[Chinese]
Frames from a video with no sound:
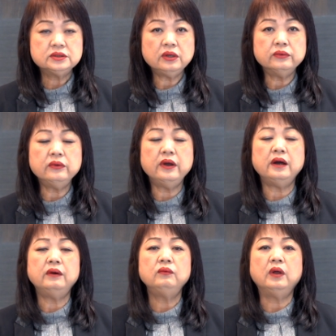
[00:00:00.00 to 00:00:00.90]
透
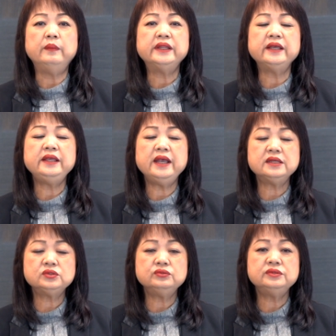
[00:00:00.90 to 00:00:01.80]
过我们的
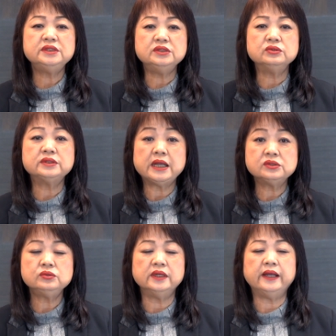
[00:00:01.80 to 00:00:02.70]
耶稣基督。他
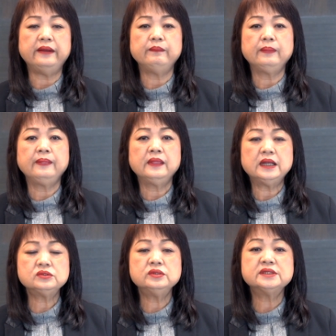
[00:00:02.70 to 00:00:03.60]
说了，
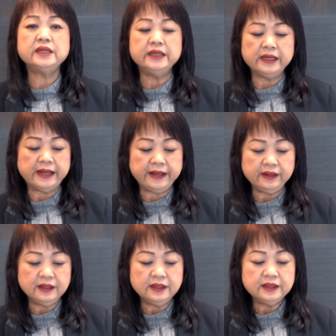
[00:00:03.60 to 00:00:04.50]
他说圣灵来，
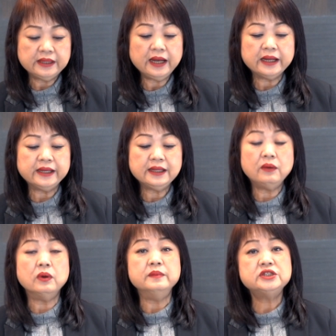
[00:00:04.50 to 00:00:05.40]
他来
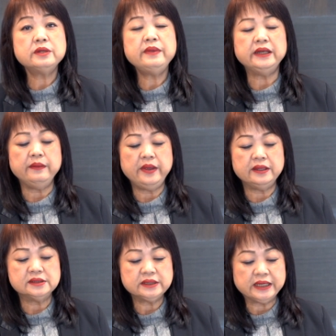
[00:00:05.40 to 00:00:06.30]
到我们生命里
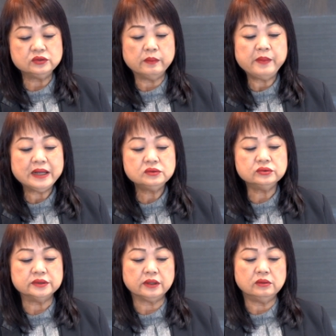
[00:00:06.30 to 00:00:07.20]
面是来做帮
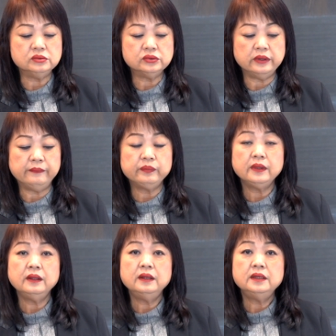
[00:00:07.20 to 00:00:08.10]
助的工作。
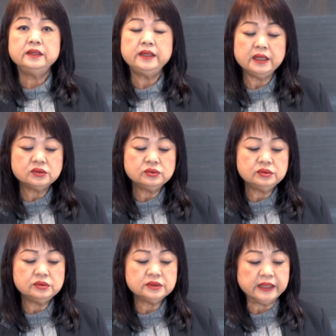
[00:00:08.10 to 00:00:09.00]
耶
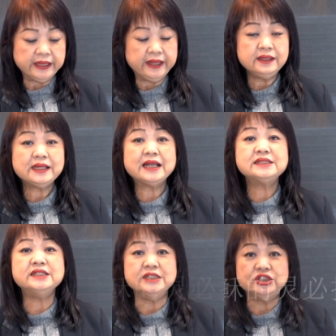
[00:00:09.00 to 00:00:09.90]
稣的灵他
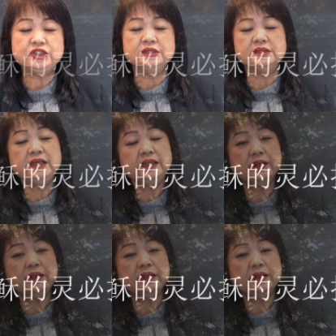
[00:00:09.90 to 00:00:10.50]
启示，第一